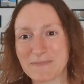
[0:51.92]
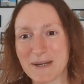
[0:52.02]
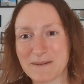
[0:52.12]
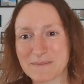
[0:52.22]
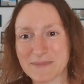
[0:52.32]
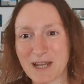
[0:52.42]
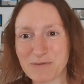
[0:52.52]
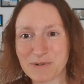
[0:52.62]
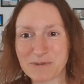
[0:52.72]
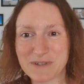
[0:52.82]
Ähm,
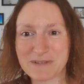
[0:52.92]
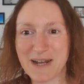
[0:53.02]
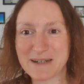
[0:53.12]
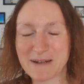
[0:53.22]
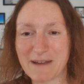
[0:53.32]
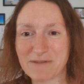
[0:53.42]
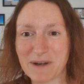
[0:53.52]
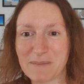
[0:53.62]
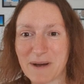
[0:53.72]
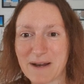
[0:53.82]
dann würden wir es vielleicht
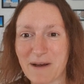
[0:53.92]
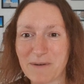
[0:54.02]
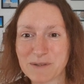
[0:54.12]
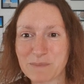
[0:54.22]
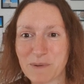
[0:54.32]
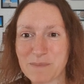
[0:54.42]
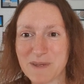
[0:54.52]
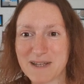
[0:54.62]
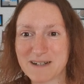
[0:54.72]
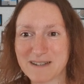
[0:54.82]
einfach mal
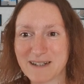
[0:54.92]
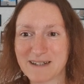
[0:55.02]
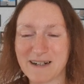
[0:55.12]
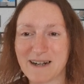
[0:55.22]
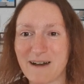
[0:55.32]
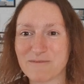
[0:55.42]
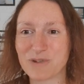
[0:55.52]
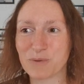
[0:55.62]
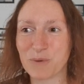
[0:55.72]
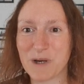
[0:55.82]
ausprobieren, denn dann haben
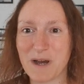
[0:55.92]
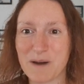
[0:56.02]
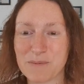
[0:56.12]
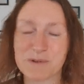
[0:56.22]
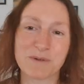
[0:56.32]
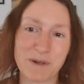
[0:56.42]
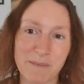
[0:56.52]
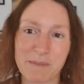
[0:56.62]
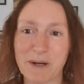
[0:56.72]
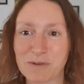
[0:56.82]
wir Urlaub oder
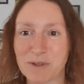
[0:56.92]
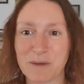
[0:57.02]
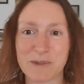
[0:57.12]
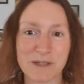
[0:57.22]
mein Mann Urlaub.